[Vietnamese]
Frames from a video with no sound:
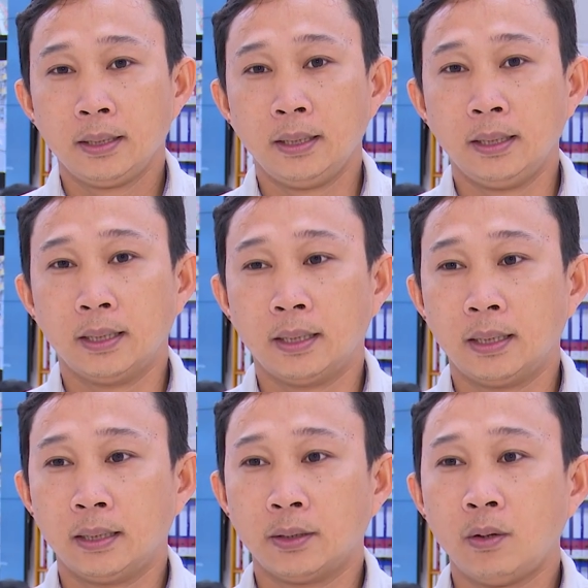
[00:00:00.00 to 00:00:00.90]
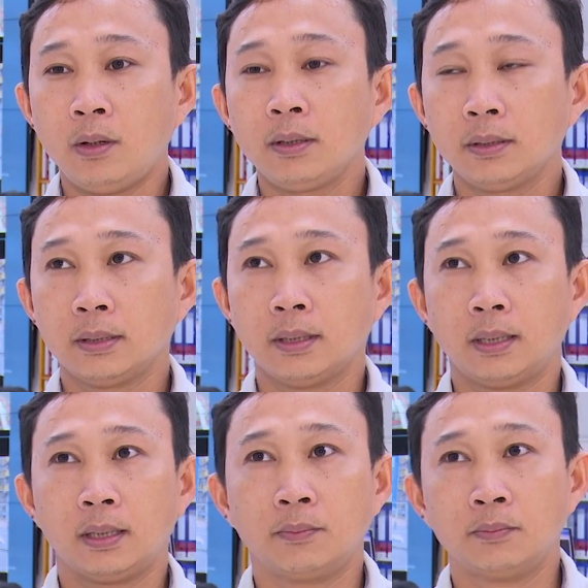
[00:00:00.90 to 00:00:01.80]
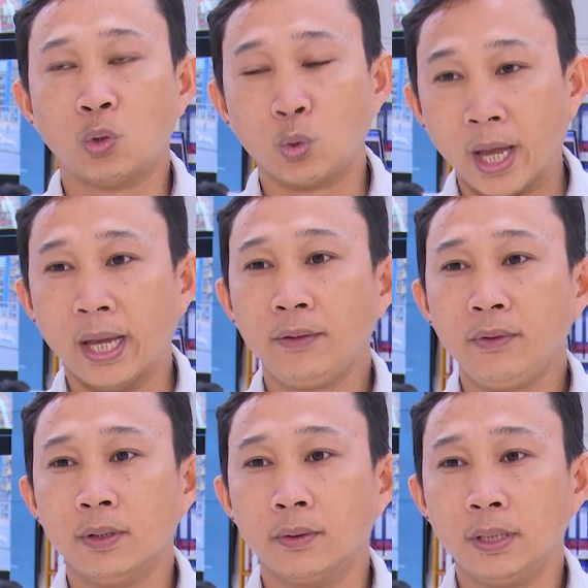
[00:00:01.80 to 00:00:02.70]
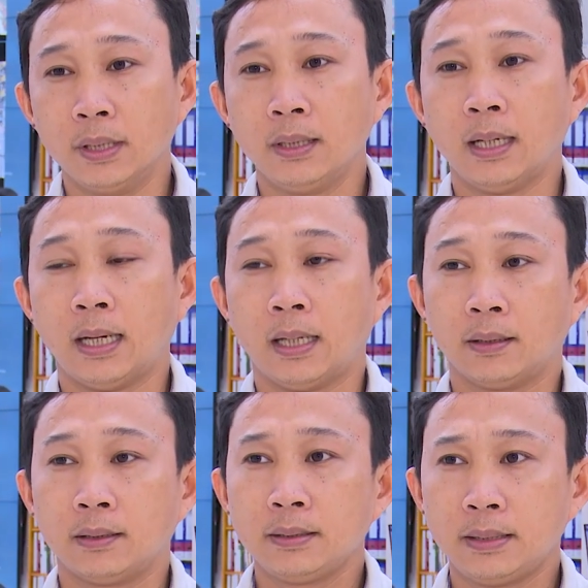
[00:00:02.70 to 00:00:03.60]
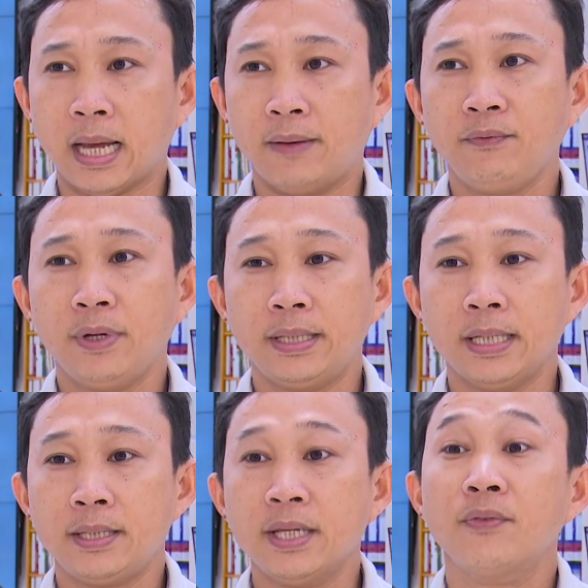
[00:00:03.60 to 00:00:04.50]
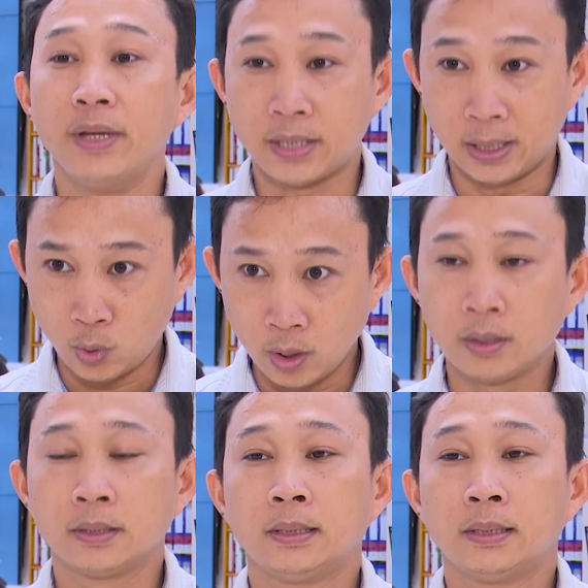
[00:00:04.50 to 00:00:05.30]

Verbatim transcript: Thì ờ, nó ờ, cụ thể ví dụ như là nó giảm về chi phí sản xuất,